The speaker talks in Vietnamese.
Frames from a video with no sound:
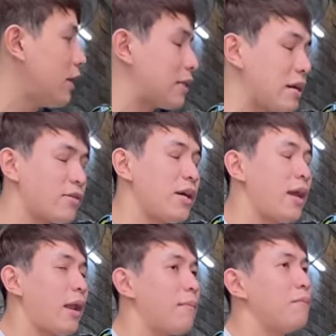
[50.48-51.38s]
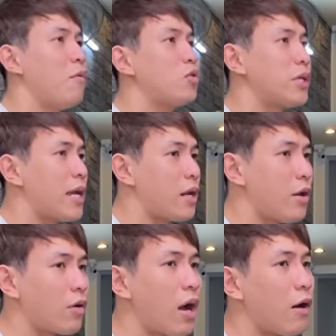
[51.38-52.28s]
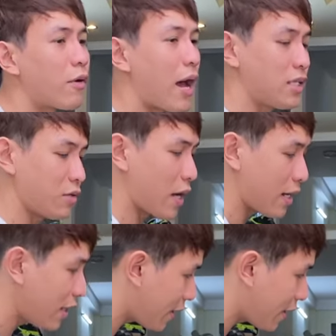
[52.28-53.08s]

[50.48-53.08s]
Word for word: là sau khi anh em mua xe là đều có hậu đãi sau này